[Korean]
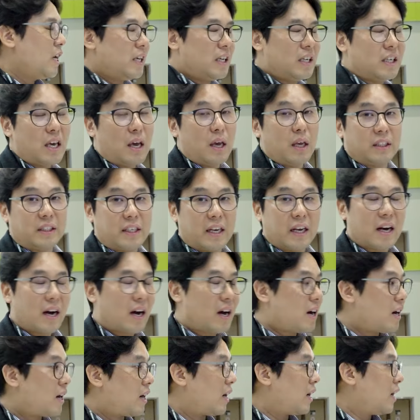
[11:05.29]
이게
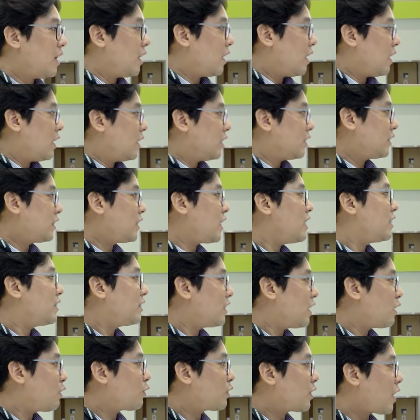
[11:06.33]
제가
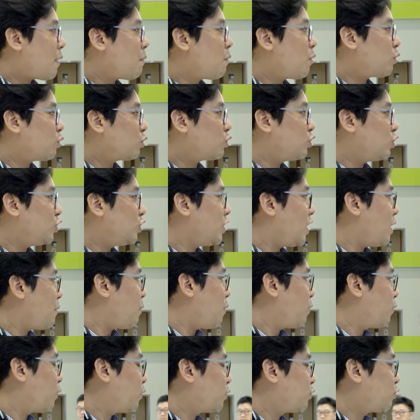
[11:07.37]
실제로 타보고
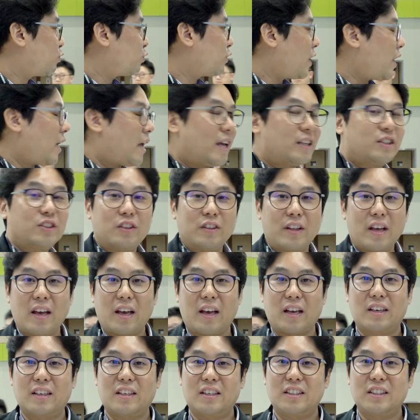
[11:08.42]
취재해본 것 중에
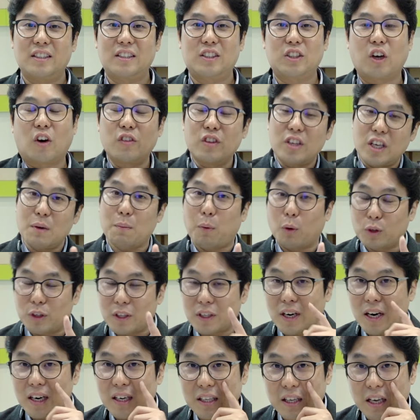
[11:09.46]
예전에 그 전기
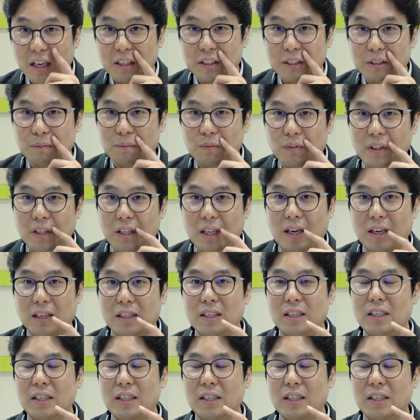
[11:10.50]
보트라는 게 있습니다.